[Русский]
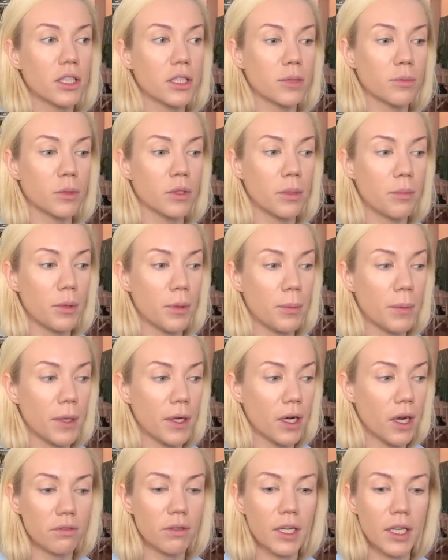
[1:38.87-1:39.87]
Если мы,
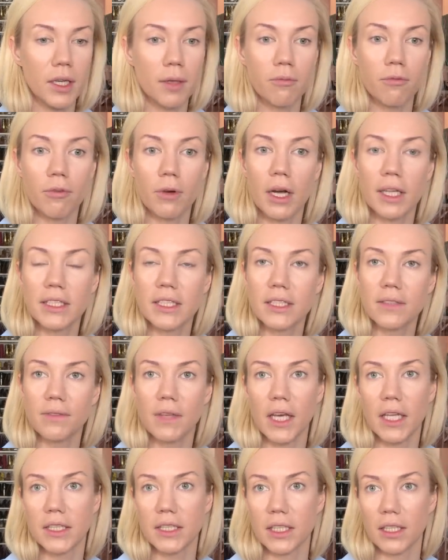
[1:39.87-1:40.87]
например, говорим о
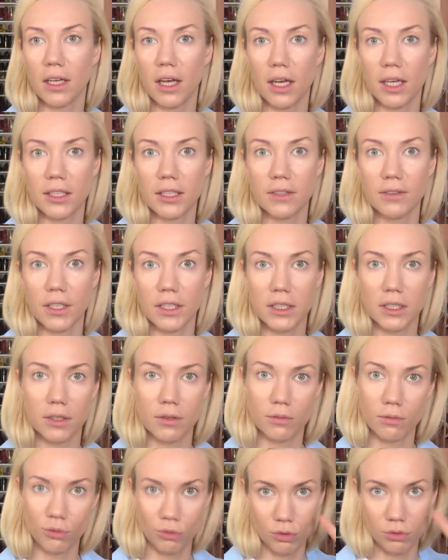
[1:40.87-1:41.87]
цвете, как о
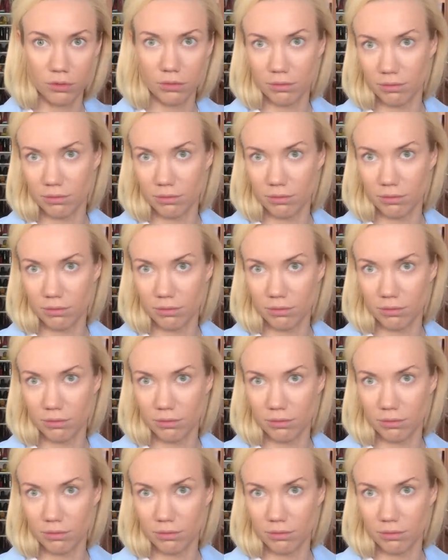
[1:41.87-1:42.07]
цвете ну,